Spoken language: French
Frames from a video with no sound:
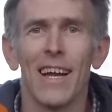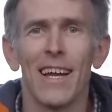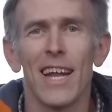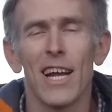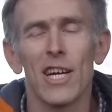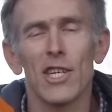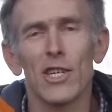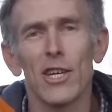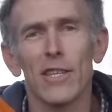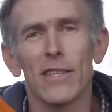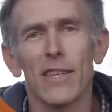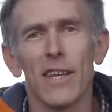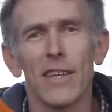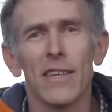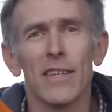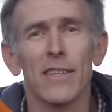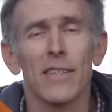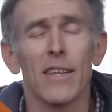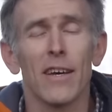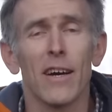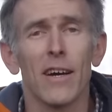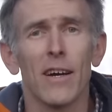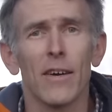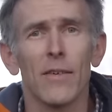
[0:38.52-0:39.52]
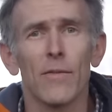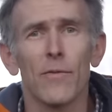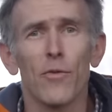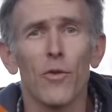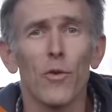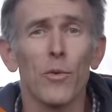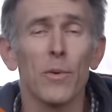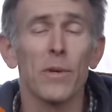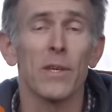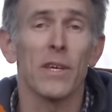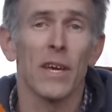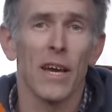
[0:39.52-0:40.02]
La châtaigne est un
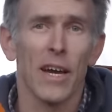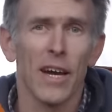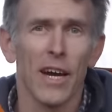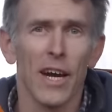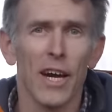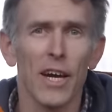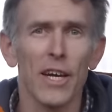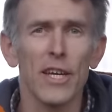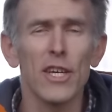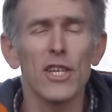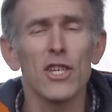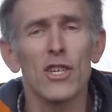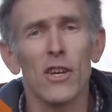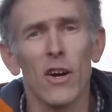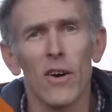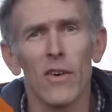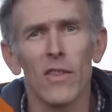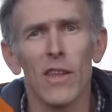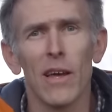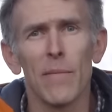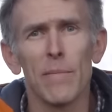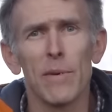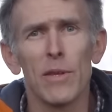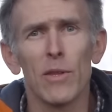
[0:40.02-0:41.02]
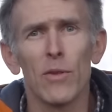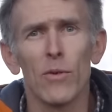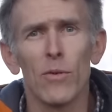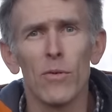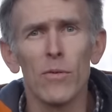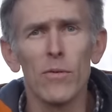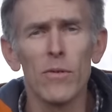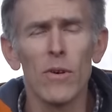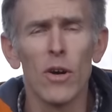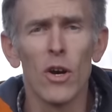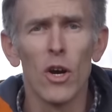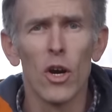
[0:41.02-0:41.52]
fruit riche en
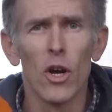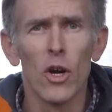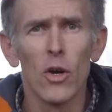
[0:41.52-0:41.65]
amidon.